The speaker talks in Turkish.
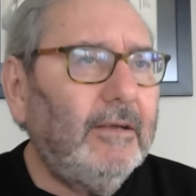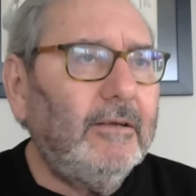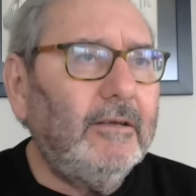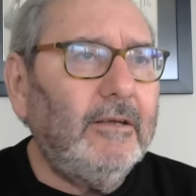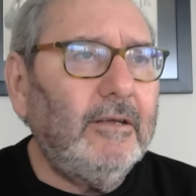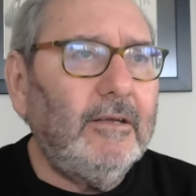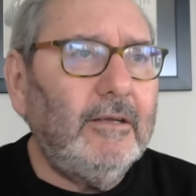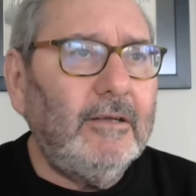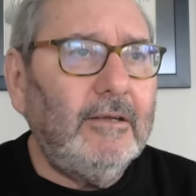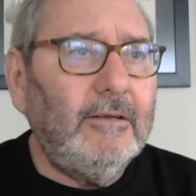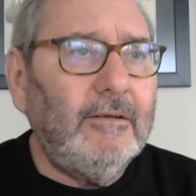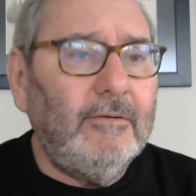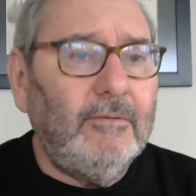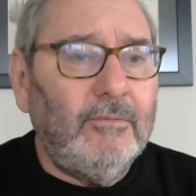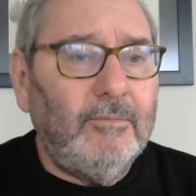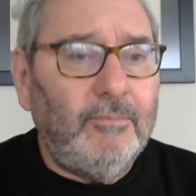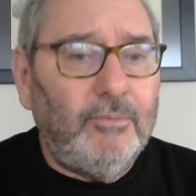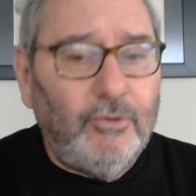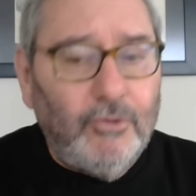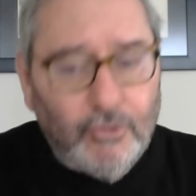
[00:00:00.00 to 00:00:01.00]

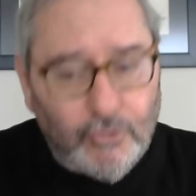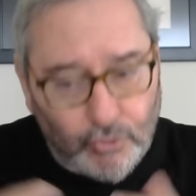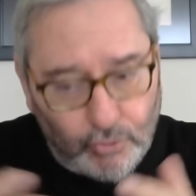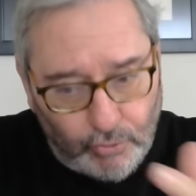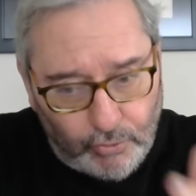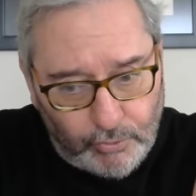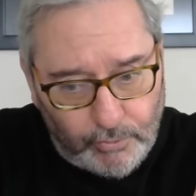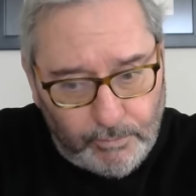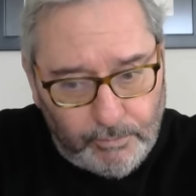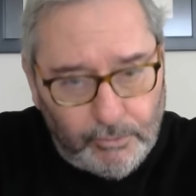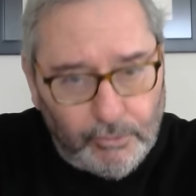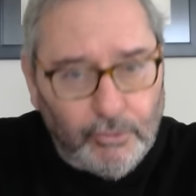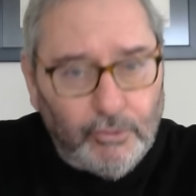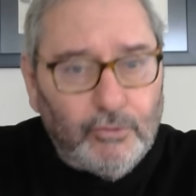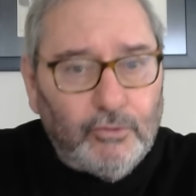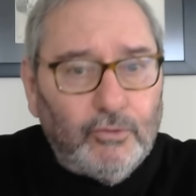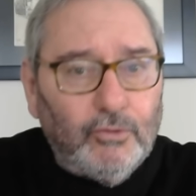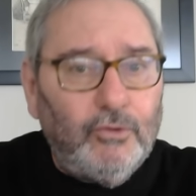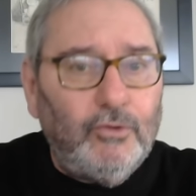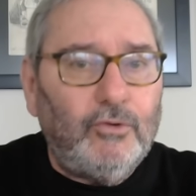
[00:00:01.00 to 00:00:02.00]
e, büyük
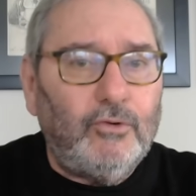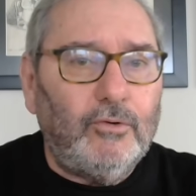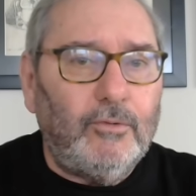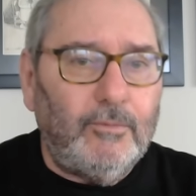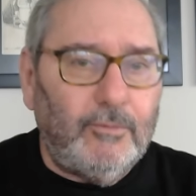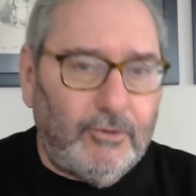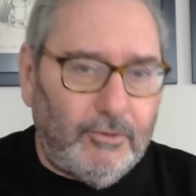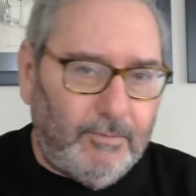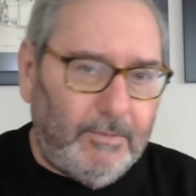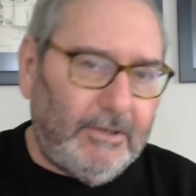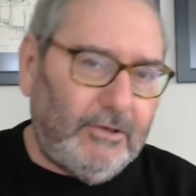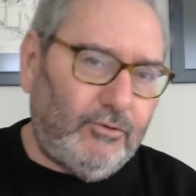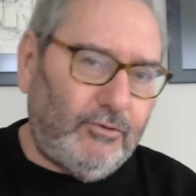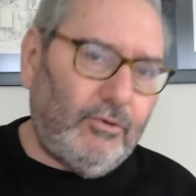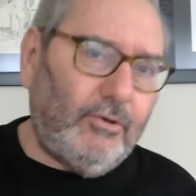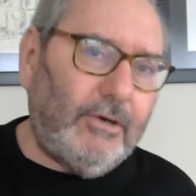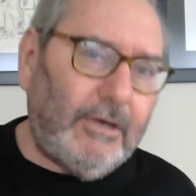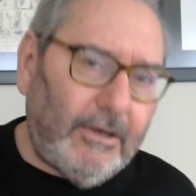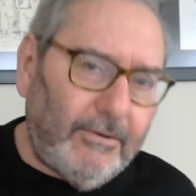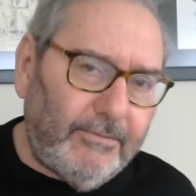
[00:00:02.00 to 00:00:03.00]
sorumluluk duyduğumuz bir
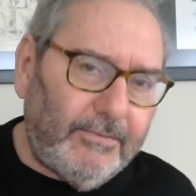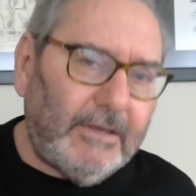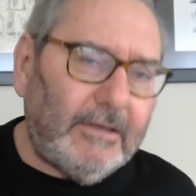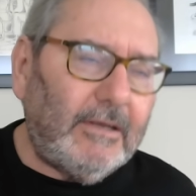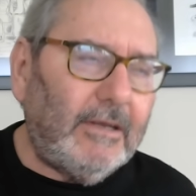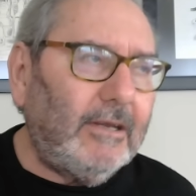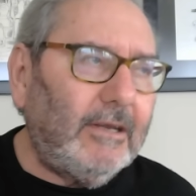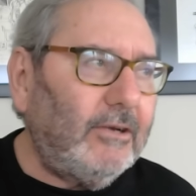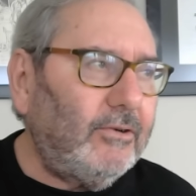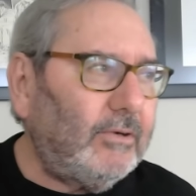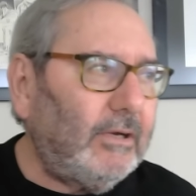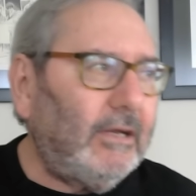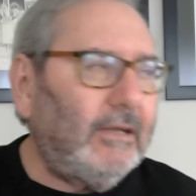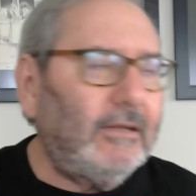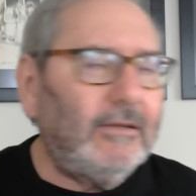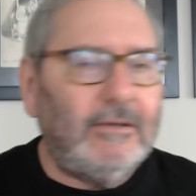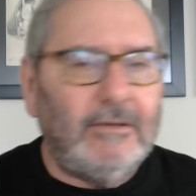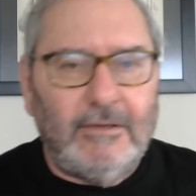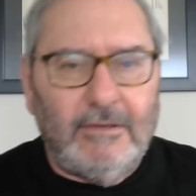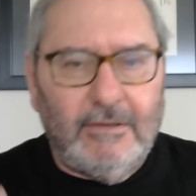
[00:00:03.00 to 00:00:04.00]
coğrafyada
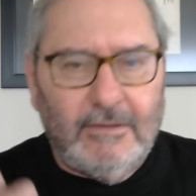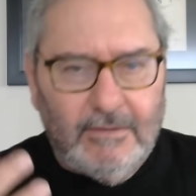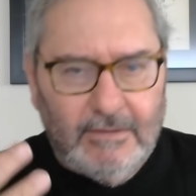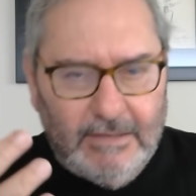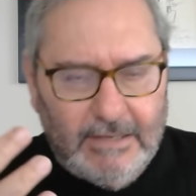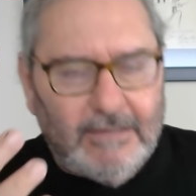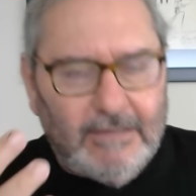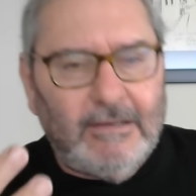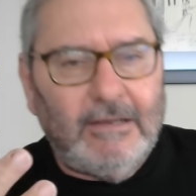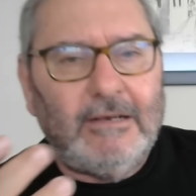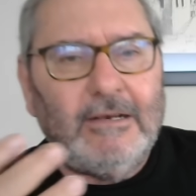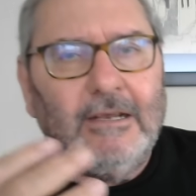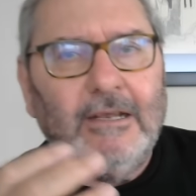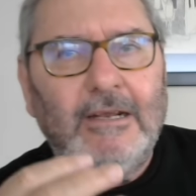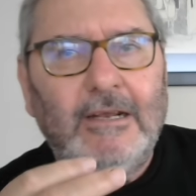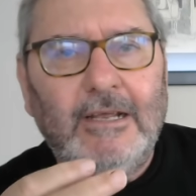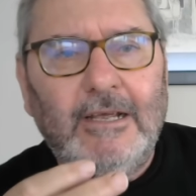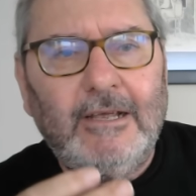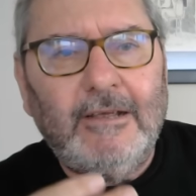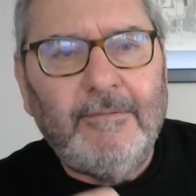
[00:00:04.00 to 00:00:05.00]
yaşandığı
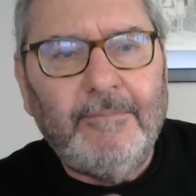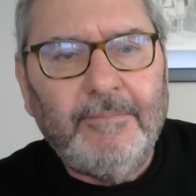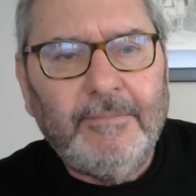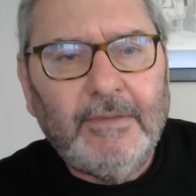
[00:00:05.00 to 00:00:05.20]
nedeniyle